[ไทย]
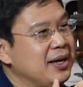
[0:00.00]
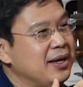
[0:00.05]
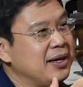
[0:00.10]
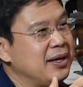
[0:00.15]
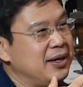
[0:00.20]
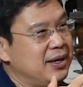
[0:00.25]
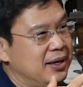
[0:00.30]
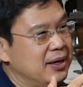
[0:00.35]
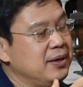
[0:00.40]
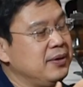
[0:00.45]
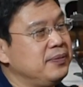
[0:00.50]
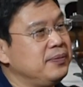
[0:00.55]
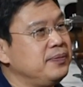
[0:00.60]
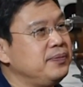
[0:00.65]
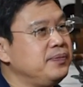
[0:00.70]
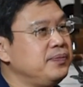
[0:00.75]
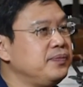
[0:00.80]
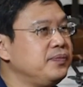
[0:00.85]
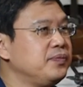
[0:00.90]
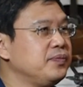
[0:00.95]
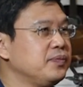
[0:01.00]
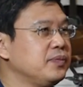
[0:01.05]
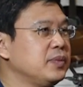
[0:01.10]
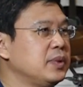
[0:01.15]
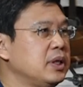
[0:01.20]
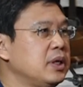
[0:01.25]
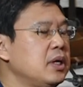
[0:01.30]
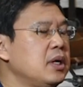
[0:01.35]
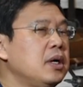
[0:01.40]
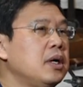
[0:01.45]
คือมันแสดงว่าเป็น
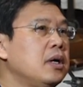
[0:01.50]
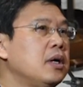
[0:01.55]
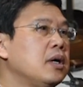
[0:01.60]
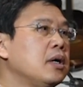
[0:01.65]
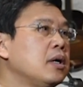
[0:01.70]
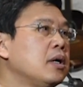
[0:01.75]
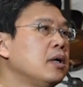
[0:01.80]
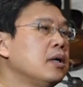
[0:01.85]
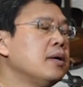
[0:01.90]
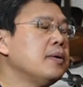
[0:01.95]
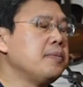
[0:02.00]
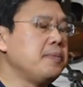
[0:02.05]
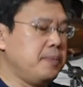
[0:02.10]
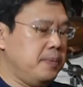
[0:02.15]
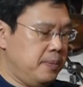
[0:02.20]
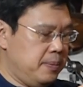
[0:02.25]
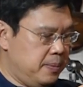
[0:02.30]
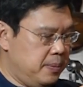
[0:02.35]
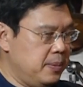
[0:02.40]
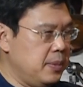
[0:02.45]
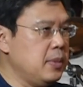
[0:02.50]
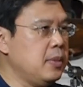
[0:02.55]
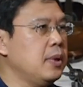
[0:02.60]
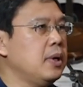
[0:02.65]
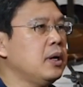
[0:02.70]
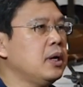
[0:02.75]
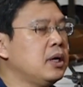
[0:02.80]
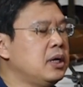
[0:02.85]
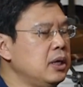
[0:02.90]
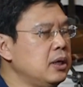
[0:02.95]
ทุกเลเวลของคนเล
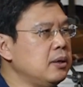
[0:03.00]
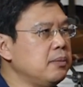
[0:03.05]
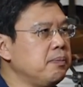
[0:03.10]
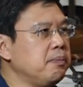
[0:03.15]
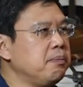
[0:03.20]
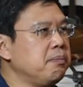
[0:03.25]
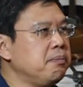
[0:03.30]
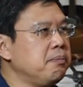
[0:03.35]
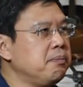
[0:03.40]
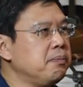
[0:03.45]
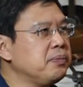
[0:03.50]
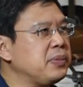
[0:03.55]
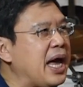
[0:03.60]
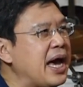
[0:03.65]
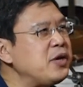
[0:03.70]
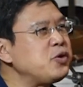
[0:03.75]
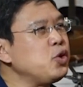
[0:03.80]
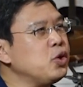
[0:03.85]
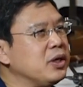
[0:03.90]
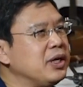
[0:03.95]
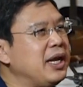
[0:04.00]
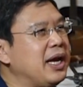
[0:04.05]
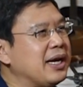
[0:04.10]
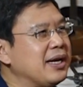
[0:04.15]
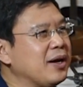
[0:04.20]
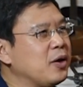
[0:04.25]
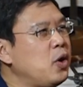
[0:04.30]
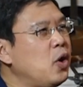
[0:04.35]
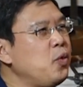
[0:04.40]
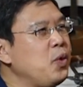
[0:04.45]
ยคือท้ายสุดเนี่
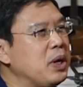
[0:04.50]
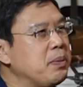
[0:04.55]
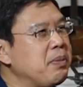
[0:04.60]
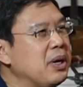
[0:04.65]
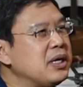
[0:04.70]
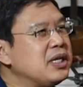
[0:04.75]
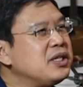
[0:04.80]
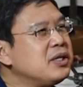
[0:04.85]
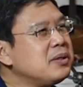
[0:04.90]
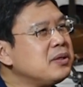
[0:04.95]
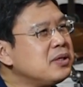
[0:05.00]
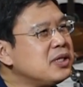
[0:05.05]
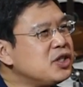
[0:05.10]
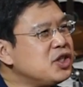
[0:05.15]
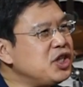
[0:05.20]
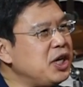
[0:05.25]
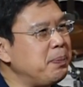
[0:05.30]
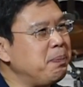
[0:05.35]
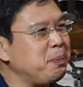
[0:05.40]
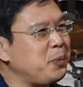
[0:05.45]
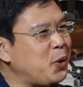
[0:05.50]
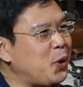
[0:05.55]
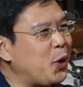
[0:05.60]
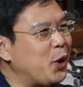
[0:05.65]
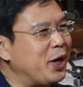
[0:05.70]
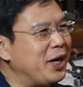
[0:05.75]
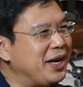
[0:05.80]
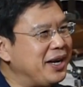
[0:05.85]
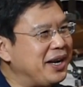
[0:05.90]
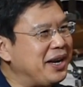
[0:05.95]
ยโควิดมันชิป
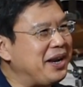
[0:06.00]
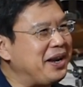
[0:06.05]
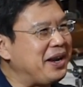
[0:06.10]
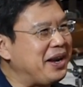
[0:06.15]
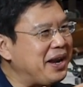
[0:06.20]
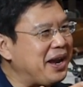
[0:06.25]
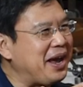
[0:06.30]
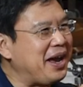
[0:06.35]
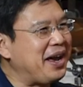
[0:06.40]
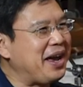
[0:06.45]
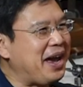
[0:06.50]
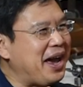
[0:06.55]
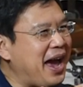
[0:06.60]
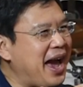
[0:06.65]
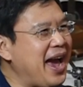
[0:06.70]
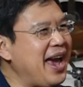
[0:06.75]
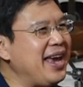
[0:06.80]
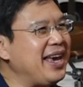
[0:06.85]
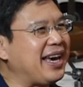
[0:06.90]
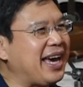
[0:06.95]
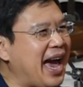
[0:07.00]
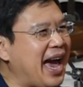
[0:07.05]
คนให้